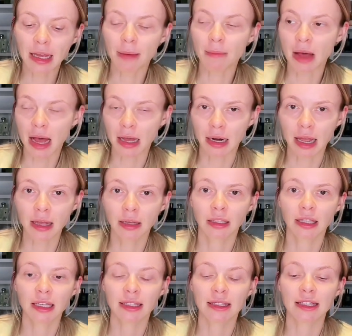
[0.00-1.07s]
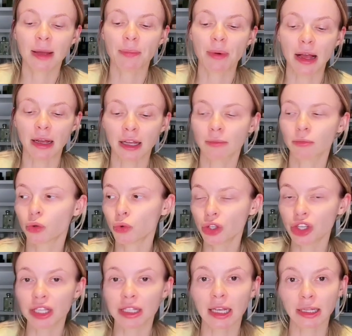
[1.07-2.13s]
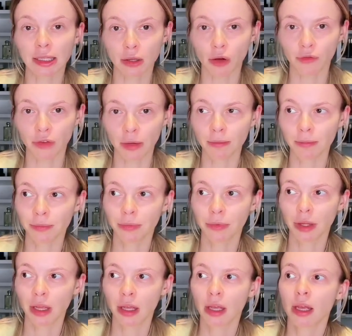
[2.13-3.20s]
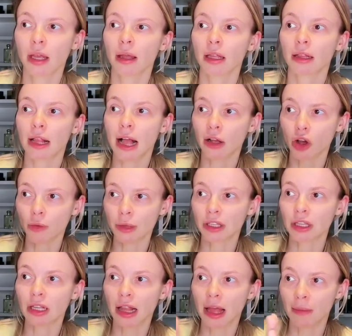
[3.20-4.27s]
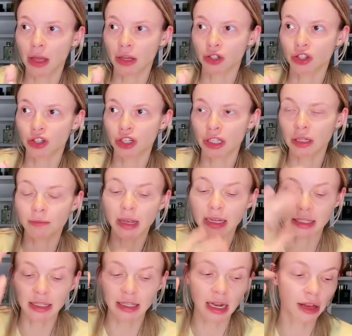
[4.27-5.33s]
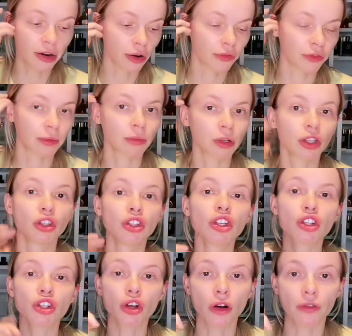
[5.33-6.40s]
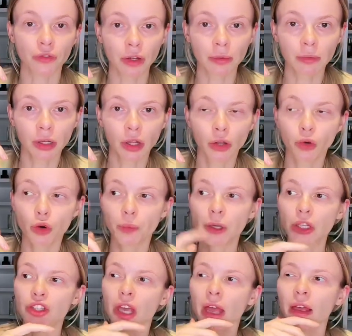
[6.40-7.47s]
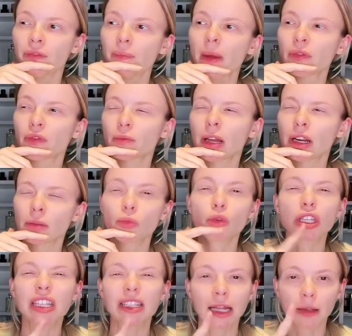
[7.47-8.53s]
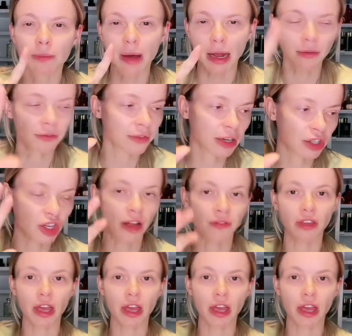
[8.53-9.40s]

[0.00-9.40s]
Mega Mare jest zapachem uniseksowym, dla kobiet i dla mężczyzn, bestsellerowym, niszowym. Kupicie w perfumerii Mood Stand Bar w